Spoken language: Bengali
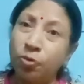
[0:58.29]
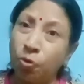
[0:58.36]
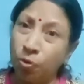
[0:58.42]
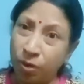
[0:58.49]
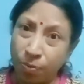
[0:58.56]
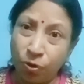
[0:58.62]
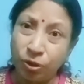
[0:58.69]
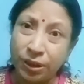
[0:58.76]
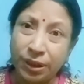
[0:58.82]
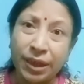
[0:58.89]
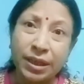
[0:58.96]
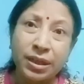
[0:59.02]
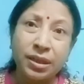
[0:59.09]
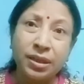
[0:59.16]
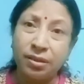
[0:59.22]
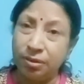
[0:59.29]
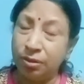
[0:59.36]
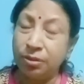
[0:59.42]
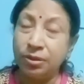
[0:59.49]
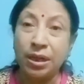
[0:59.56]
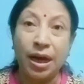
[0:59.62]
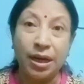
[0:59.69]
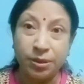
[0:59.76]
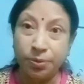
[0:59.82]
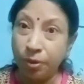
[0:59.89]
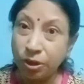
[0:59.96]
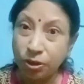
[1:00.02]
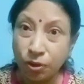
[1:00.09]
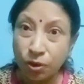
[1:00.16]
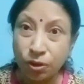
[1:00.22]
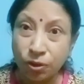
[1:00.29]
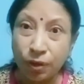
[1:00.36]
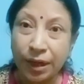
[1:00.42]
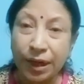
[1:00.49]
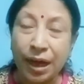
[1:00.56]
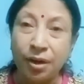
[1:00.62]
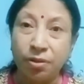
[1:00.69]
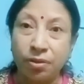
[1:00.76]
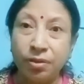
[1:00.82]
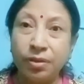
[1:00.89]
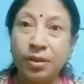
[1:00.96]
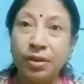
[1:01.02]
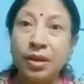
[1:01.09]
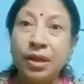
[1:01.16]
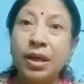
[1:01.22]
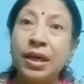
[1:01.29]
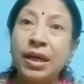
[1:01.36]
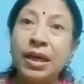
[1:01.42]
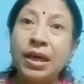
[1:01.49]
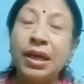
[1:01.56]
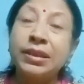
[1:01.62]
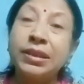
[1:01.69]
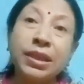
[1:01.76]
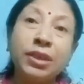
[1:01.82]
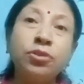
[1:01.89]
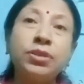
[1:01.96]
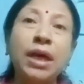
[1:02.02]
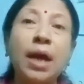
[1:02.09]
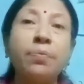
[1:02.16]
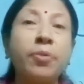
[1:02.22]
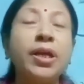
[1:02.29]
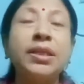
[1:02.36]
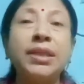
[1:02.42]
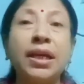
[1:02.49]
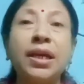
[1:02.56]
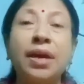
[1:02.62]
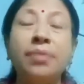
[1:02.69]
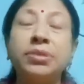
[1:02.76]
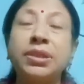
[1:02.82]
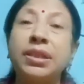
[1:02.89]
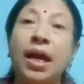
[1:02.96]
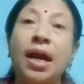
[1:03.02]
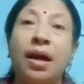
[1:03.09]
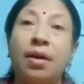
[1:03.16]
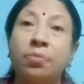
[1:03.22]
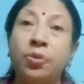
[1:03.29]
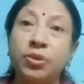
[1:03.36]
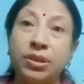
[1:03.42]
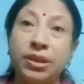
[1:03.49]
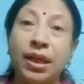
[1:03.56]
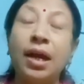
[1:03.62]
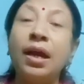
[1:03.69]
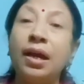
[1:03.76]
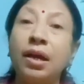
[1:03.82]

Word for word: ও মন্দিরা কি সারা জীবনের জন্য চলে গেল কিন্তু তারপরেই দেখলাম যে না মন্দিরা